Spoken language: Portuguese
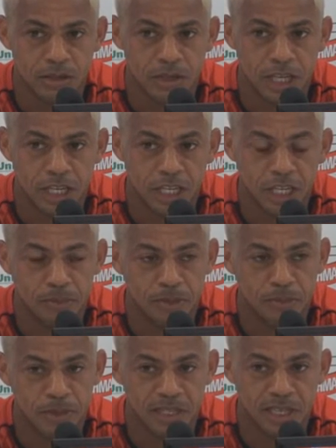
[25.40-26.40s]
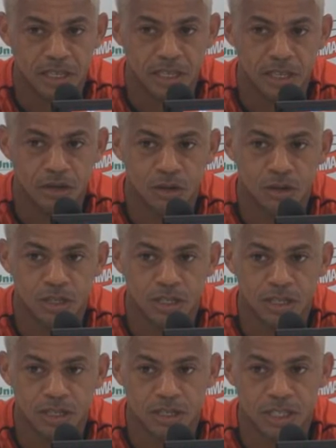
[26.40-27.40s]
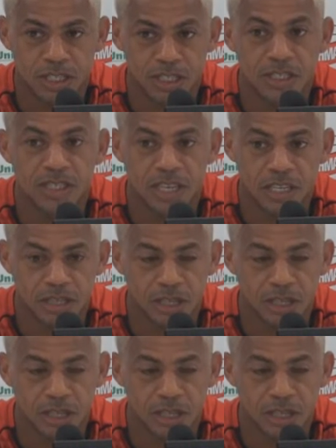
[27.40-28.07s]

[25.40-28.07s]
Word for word: da equipe, apesar da derrota, a gente sente,